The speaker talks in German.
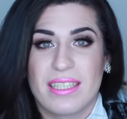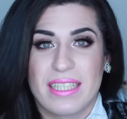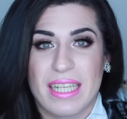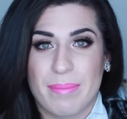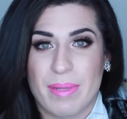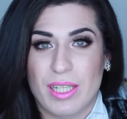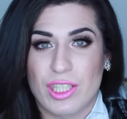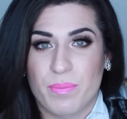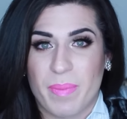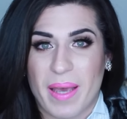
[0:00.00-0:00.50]

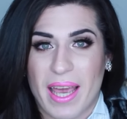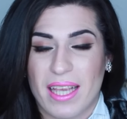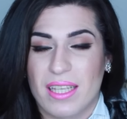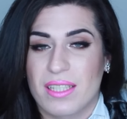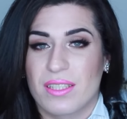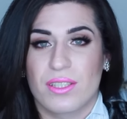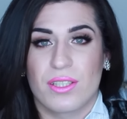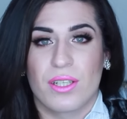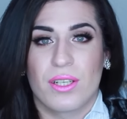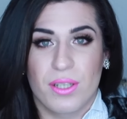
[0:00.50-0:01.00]

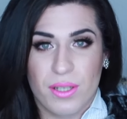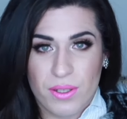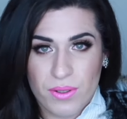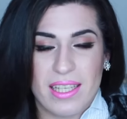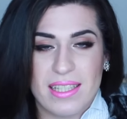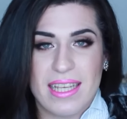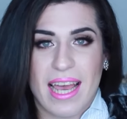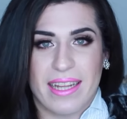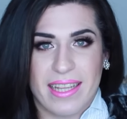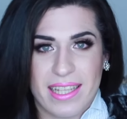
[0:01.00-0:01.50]
Dementsprechend,
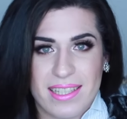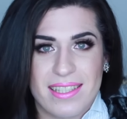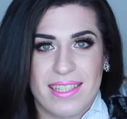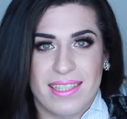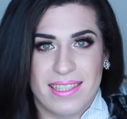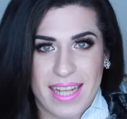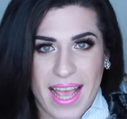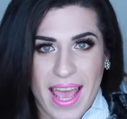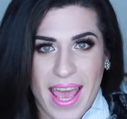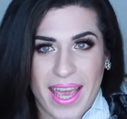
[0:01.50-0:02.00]
ihr seid jetzt
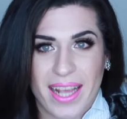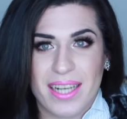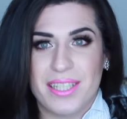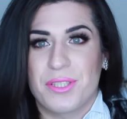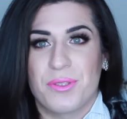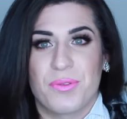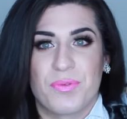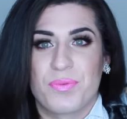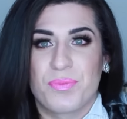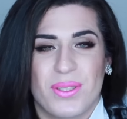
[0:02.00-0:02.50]
getaggt.